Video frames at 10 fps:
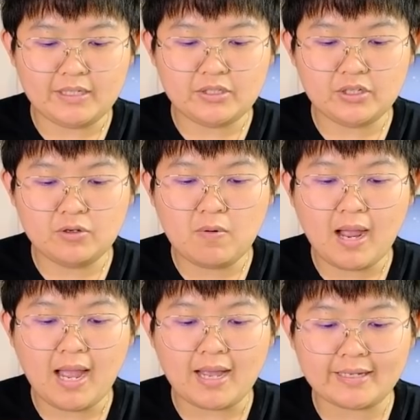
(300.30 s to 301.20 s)
มีชื่อ
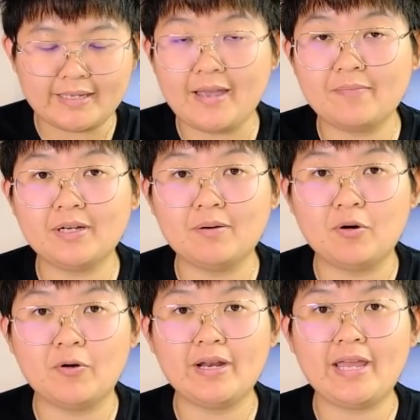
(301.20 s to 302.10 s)
ว่าเกมเทอร์โบ
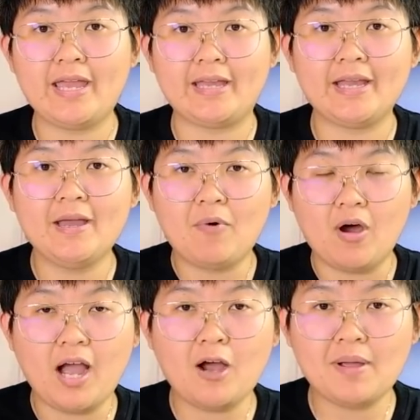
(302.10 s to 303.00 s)
นั่นเองพอ
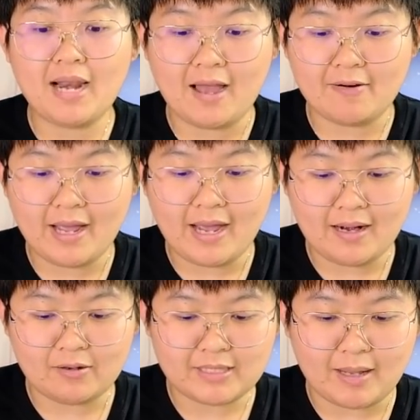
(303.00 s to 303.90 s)
เข้าไปแล้วนะคะ
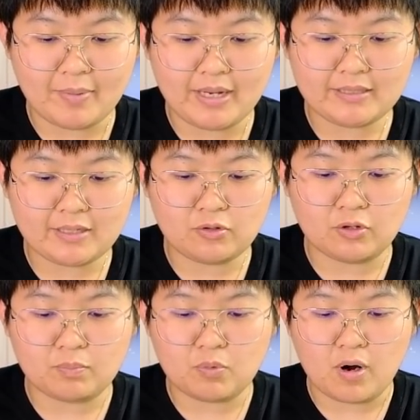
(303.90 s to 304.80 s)
เราสามารถจะก
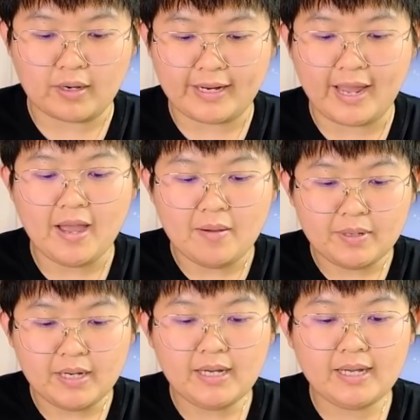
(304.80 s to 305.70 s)
ดบวกเนี่ย
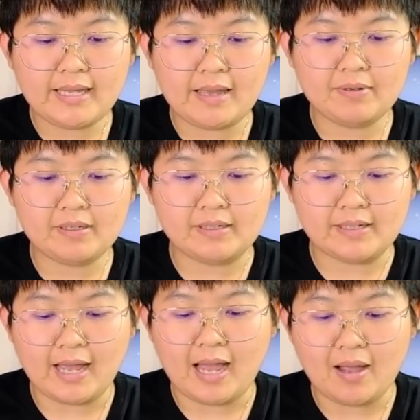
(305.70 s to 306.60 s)
เพื่อเลือกเกมอื่
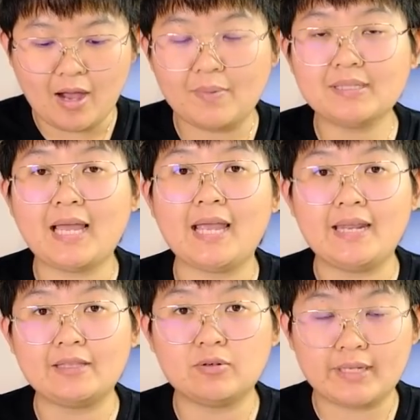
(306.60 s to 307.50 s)
นๆนะคะเอามาใส่
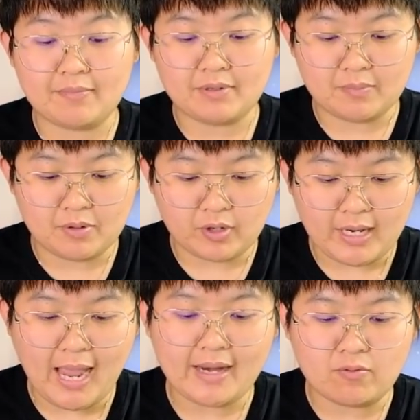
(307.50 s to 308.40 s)
ในตัวเกมเทอร์โบก็
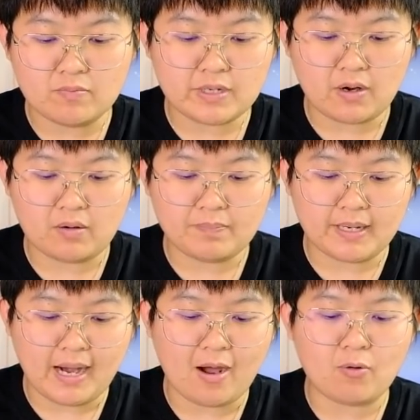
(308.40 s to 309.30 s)
ได้เดี๋ยวอุ้มจะลองเปิ
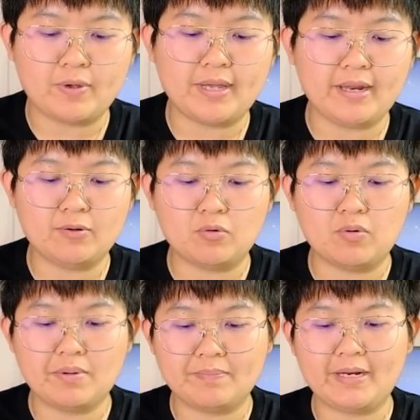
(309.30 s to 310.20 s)
ด ROV ให้ดูว่ามัน